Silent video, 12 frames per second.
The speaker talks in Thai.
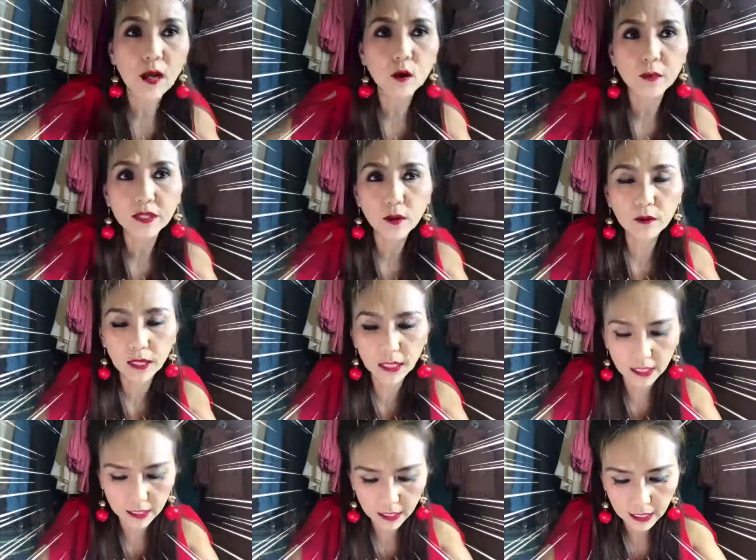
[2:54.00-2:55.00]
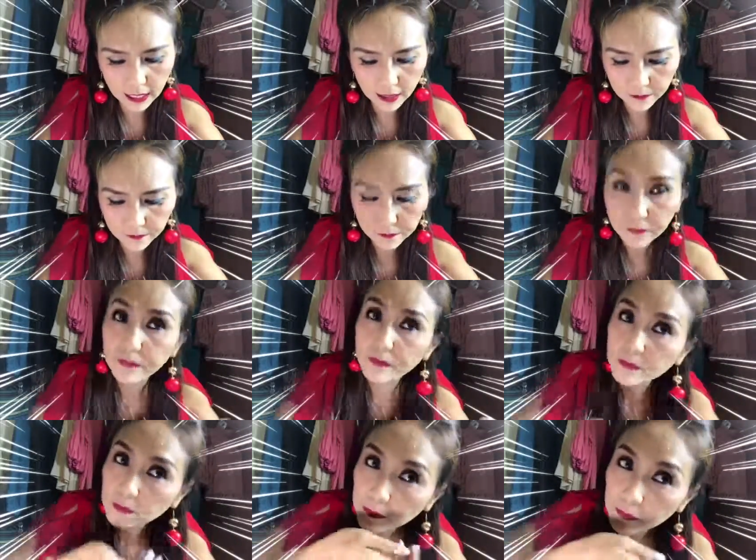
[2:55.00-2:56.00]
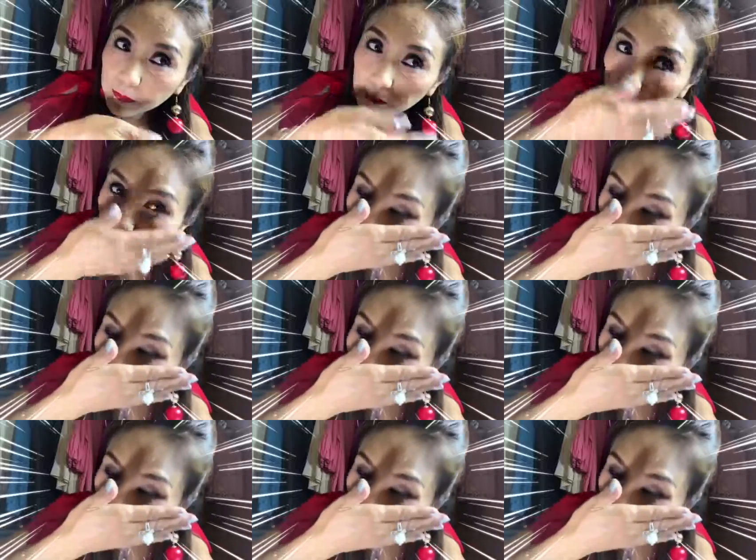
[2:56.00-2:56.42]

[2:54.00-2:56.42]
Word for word: ลาคุณไปเที่ยวทะเลนะคะอืม